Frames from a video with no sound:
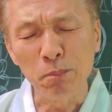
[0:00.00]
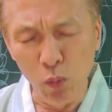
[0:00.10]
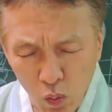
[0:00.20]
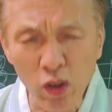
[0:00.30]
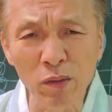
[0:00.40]

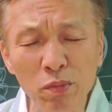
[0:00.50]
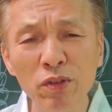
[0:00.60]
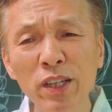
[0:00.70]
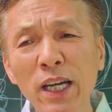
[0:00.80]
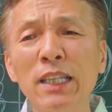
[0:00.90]
모든
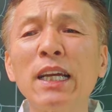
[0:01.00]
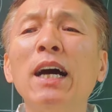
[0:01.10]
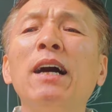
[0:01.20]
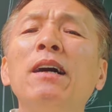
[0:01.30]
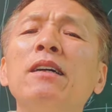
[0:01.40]
분들에게
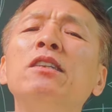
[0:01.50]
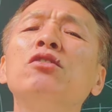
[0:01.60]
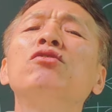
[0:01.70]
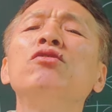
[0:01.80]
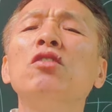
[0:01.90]
다 그
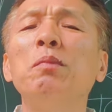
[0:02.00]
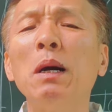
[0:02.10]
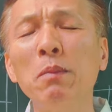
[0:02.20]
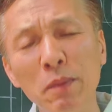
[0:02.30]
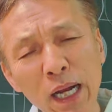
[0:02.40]
순서
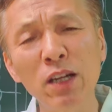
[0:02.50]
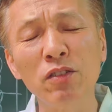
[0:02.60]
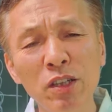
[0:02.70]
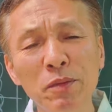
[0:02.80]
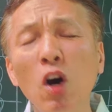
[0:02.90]
방법
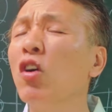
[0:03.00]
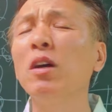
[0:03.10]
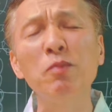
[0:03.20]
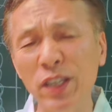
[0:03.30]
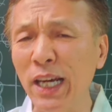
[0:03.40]
알려드립니다.
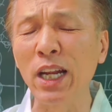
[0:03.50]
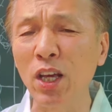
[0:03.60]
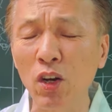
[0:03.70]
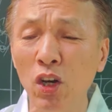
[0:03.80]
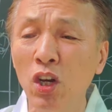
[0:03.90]
어렵지 않아요.